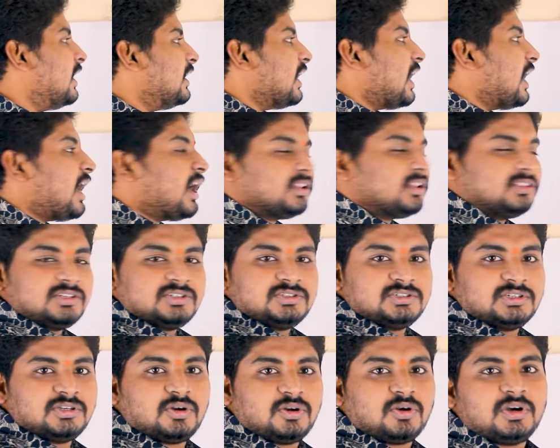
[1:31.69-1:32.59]
నార్త్
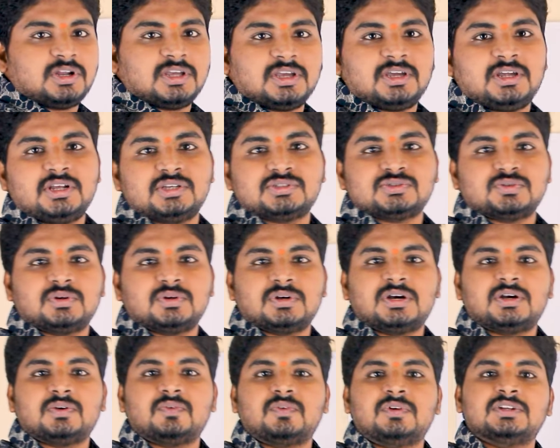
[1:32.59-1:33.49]
జీరో డిగ్రీస్
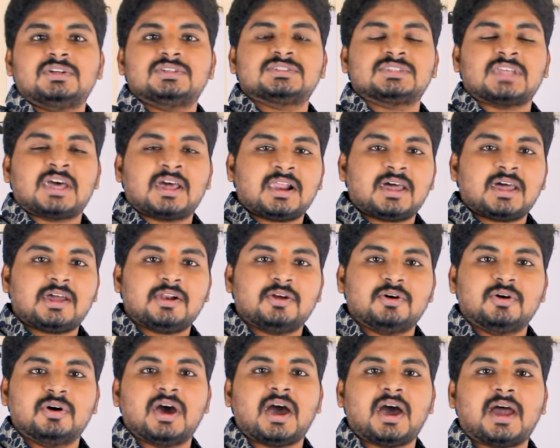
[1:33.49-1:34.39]
ఉన్నటువంటి స్థలాలు